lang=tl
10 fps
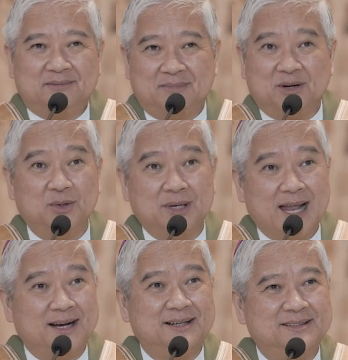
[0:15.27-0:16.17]

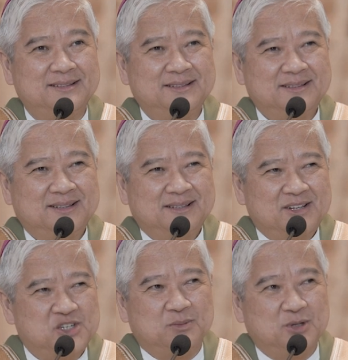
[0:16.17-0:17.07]
Magulang,
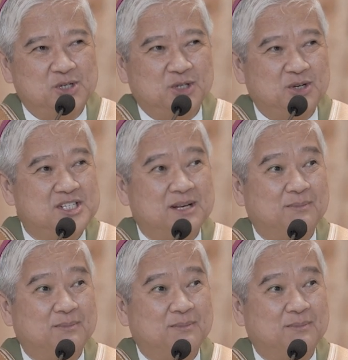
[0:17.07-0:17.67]
sumusunod sa